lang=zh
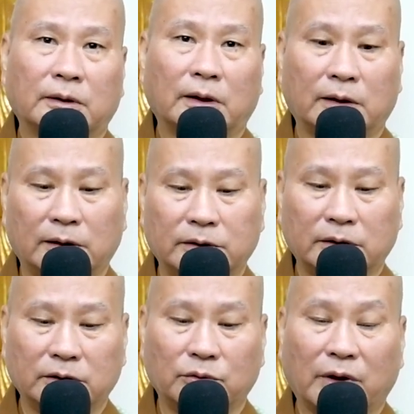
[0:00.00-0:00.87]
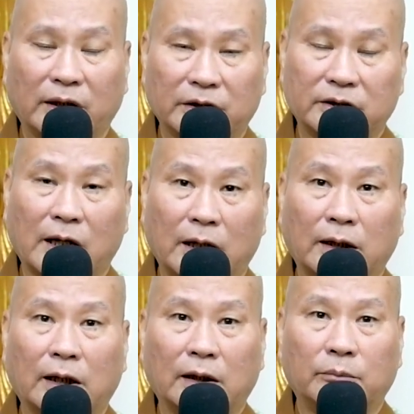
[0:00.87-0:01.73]
啊，那这个是反
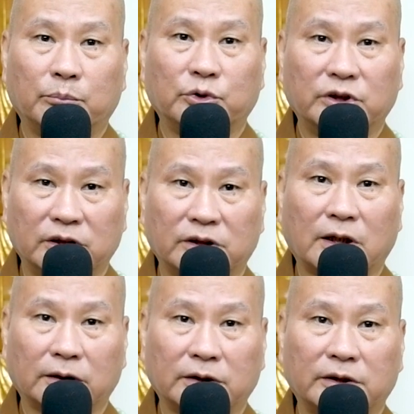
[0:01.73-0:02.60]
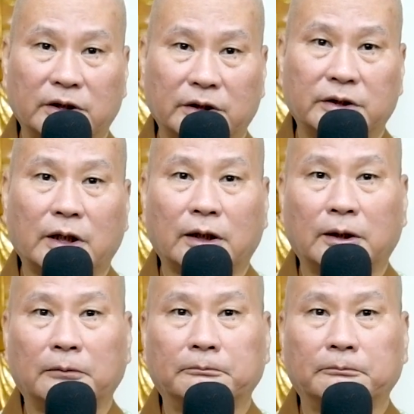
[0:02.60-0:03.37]
常啊，不正常的现象啊，